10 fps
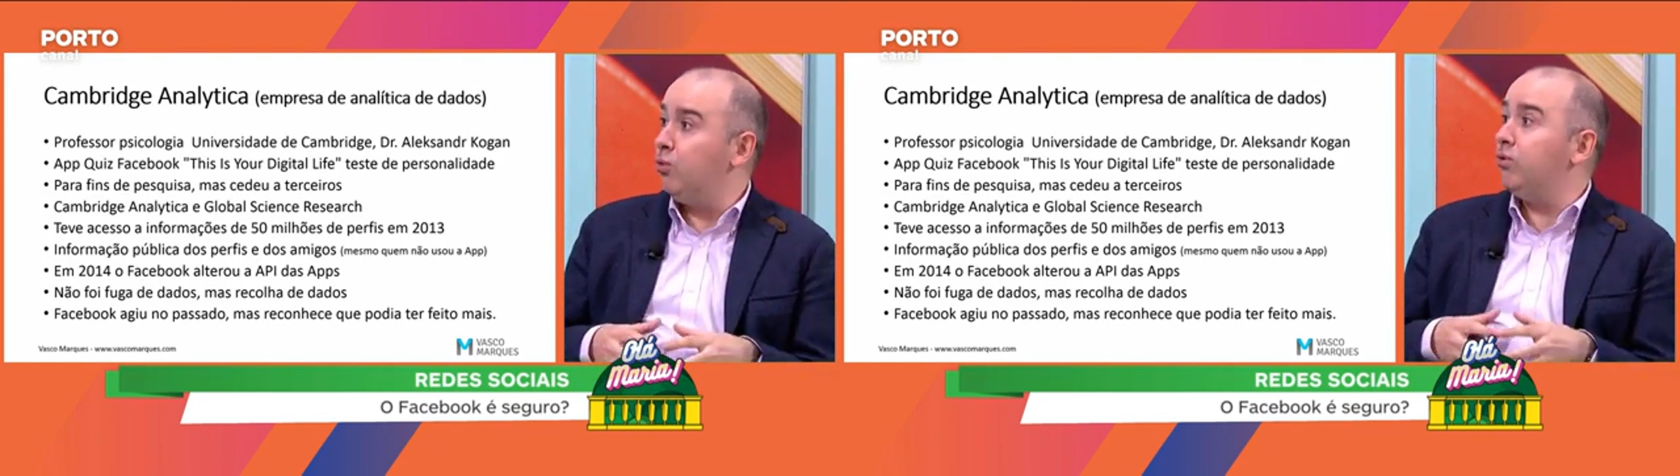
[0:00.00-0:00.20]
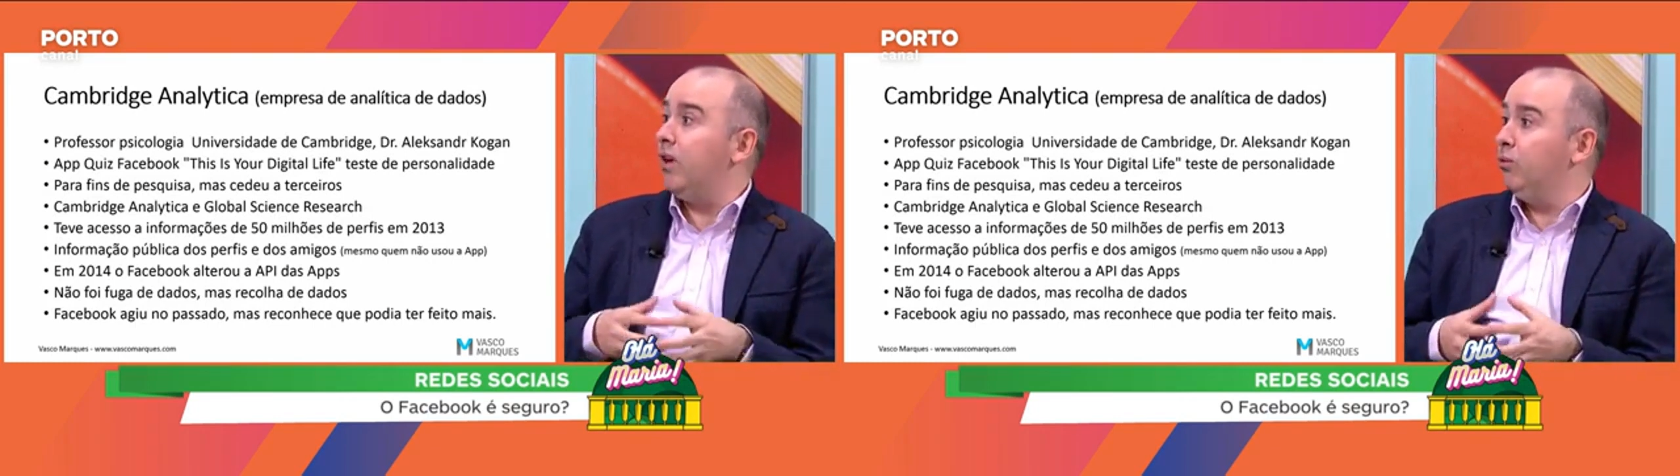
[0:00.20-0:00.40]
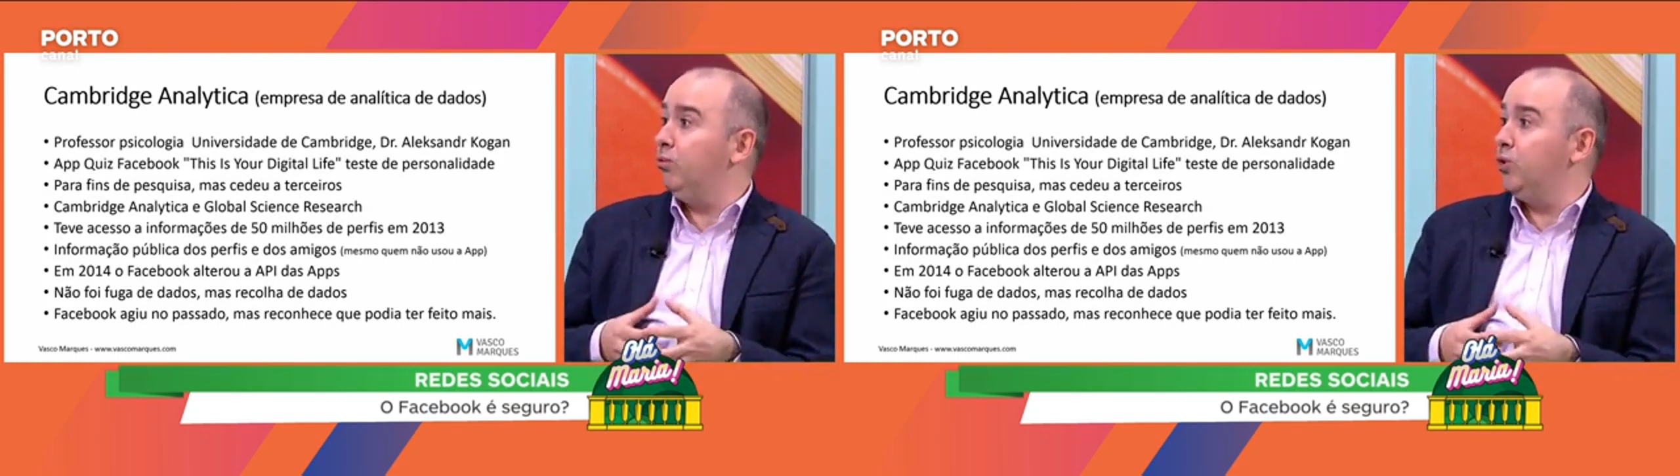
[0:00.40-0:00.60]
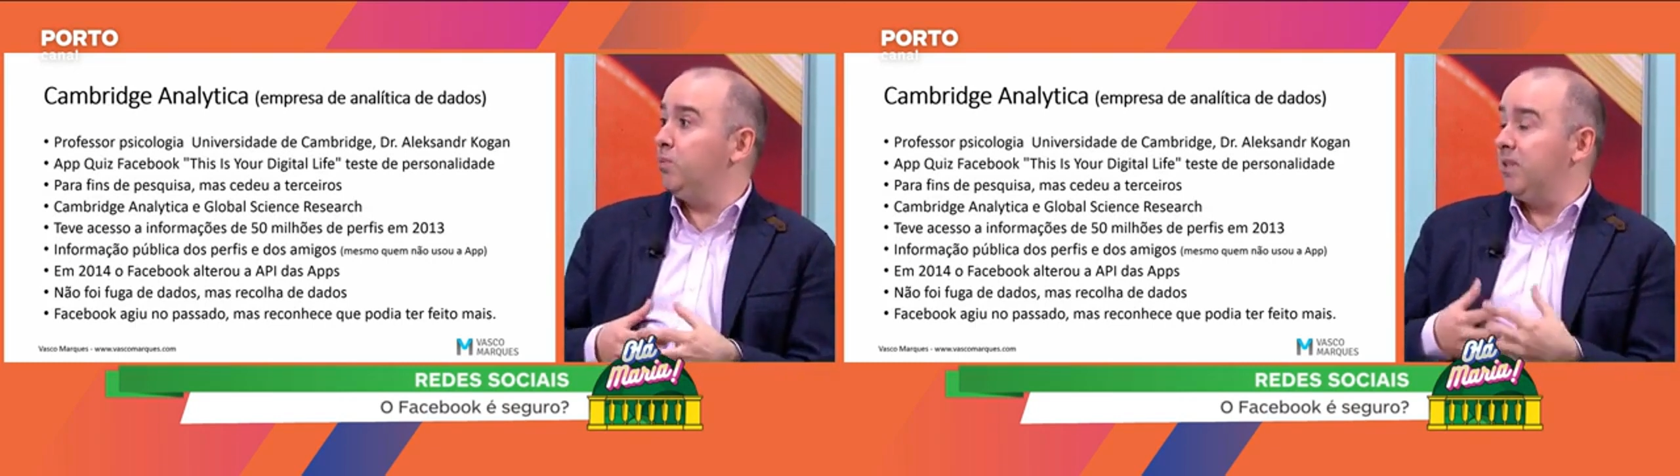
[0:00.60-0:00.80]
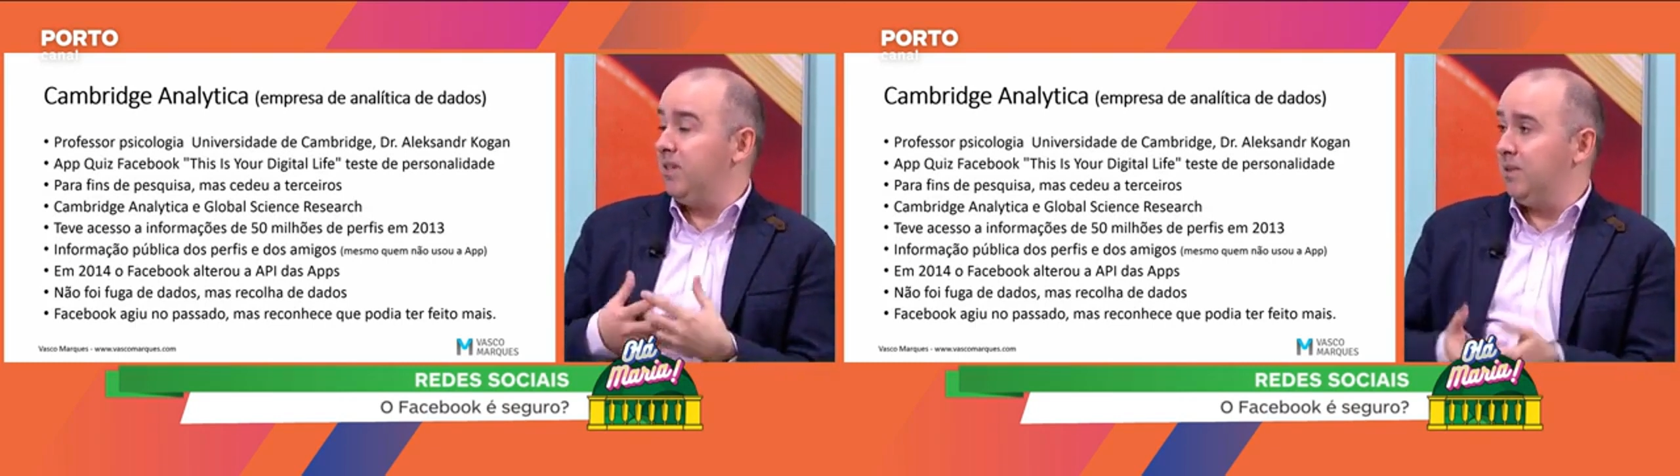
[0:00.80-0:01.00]
cruzaram tudo
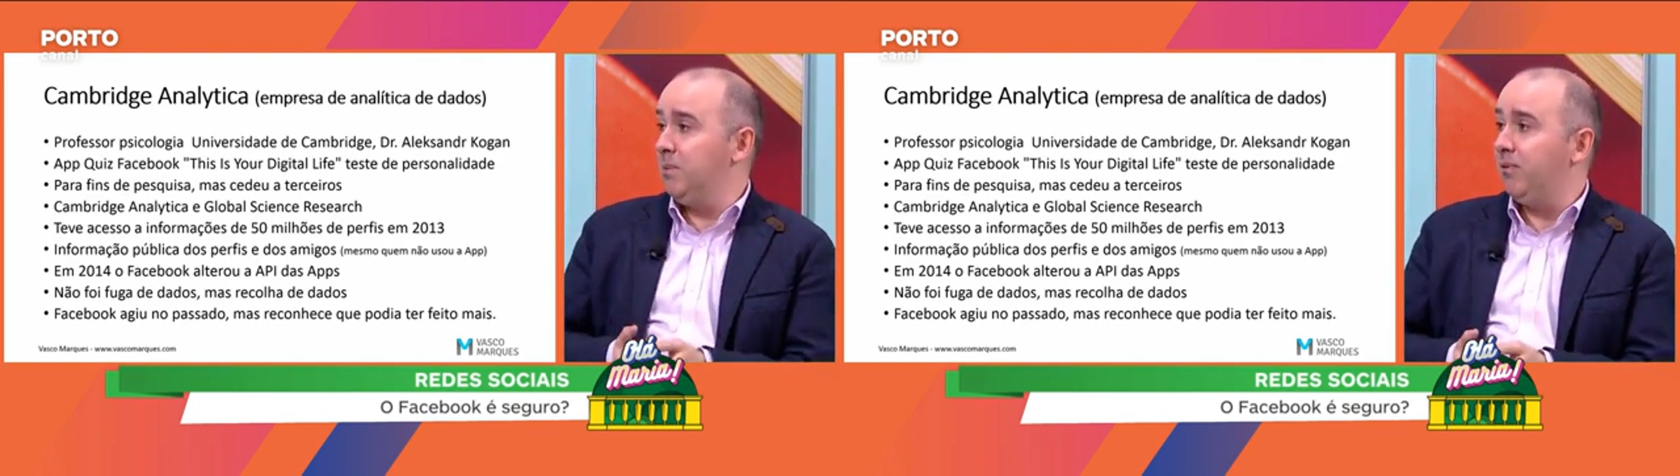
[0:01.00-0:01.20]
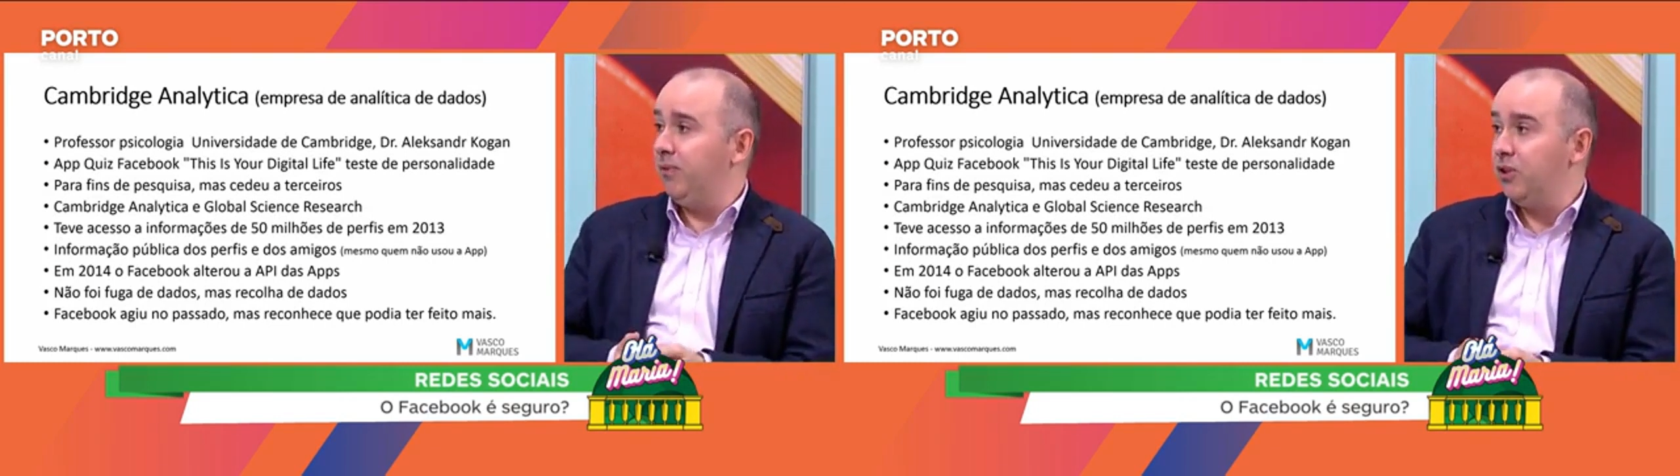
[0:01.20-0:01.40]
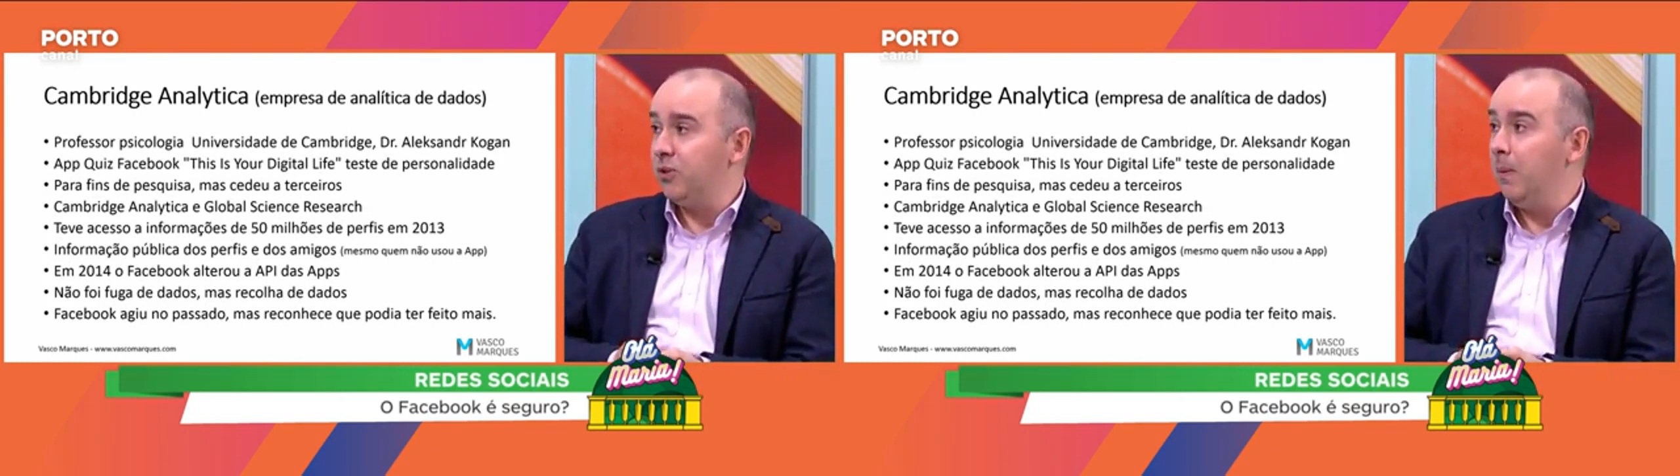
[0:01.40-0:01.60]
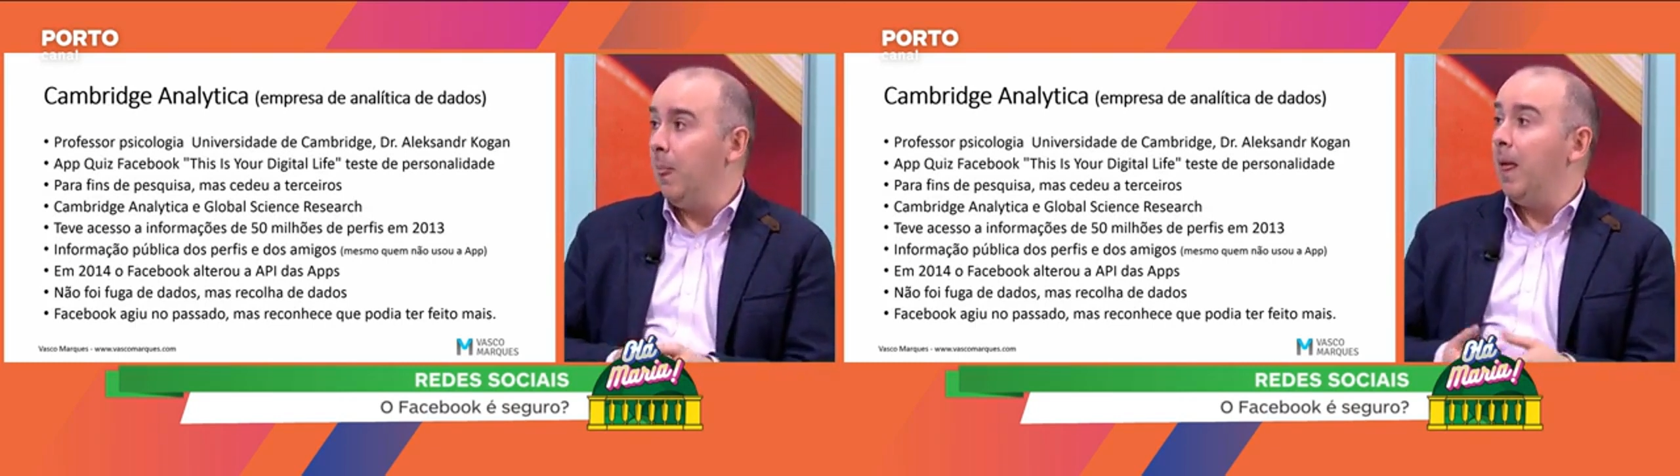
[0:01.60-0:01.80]
para estabelecer perfis,